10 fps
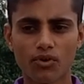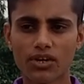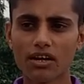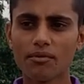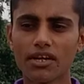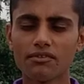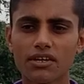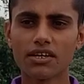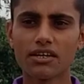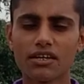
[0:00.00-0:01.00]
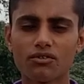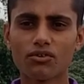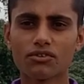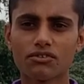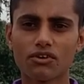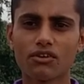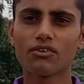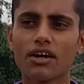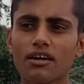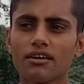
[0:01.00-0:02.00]
होटल मैनेजमेंट का ये कोर्स
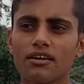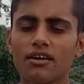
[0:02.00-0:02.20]
करूँगा